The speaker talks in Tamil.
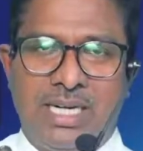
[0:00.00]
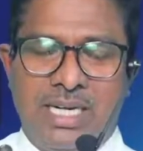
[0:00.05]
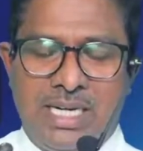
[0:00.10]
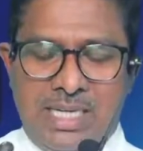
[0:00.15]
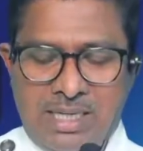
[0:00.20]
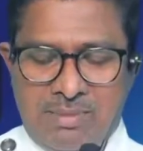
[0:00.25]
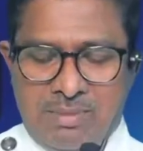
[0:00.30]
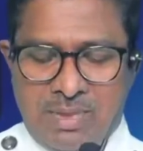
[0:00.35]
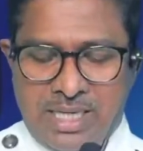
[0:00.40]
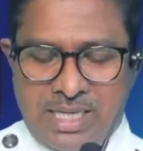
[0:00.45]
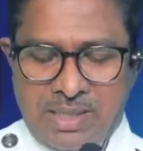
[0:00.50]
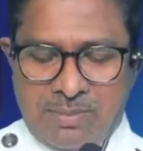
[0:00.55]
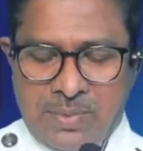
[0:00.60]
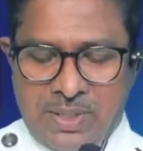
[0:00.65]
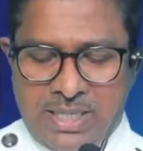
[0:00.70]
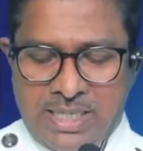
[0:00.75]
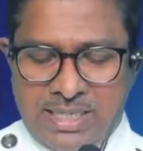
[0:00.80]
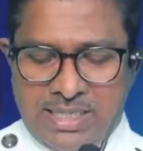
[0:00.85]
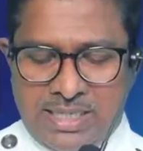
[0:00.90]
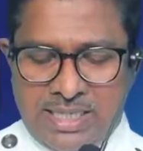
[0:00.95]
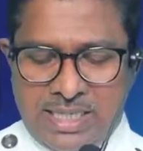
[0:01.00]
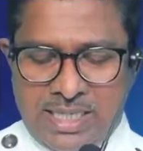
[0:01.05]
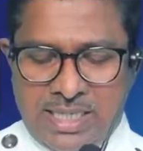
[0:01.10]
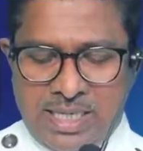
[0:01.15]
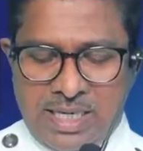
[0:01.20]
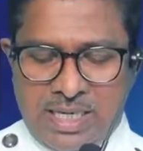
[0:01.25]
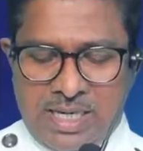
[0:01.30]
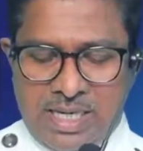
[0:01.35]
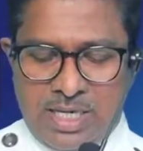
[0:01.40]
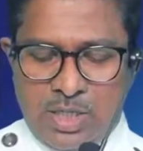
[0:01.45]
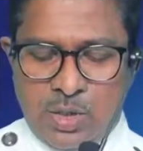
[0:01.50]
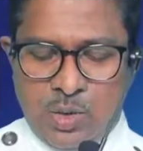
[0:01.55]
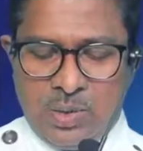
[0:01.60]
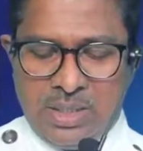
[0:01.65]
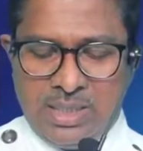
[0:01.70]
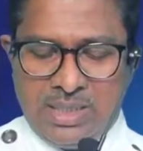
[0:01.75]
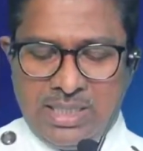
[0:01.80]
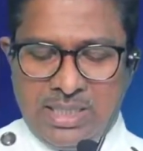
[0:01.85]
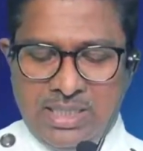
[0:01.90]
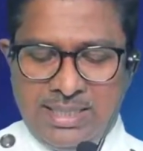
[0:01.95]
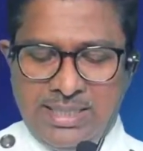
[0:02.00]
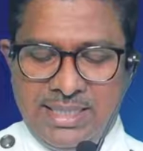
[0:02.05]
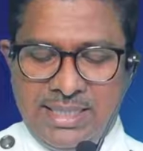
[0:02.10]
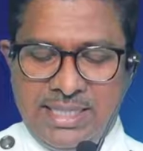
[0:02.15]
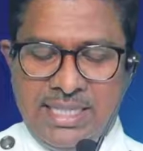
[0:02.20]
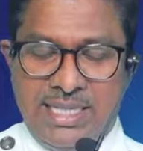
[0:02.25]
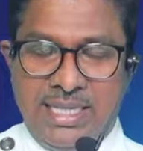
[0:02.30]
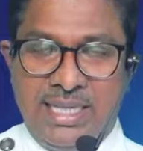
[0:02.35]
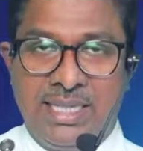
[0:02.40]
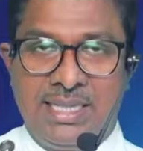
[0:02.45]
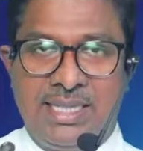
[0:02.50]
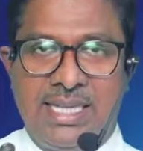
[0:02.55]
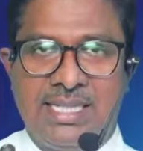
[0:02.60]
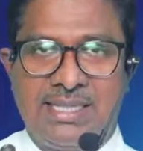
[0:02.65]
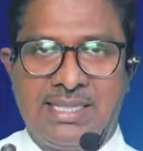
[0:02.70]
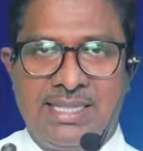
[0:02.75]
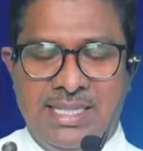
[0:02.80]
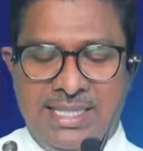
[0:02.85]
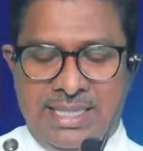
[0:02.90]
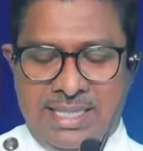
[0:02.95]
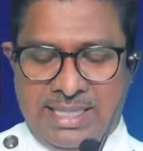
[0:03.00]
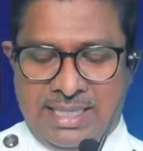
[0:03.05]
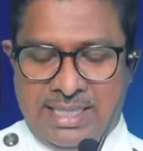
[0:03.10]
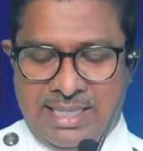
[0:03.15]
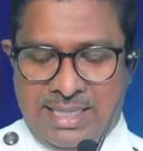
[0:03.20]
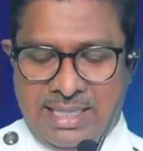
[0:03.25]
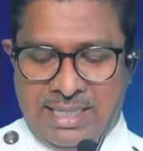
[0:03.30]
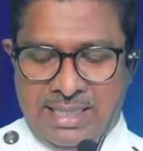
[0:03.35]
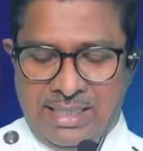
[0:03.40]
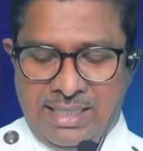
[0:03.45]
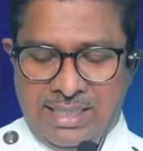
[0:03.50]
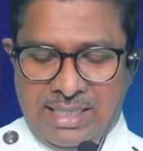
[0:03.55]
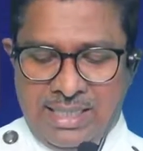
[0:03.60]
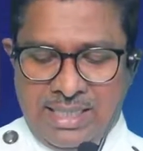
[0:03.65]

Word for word: கட்டமைக்கப்பட்ட சிக்கலான நுகத்தில் சிக்கியிருந்த அசீரியர்கள்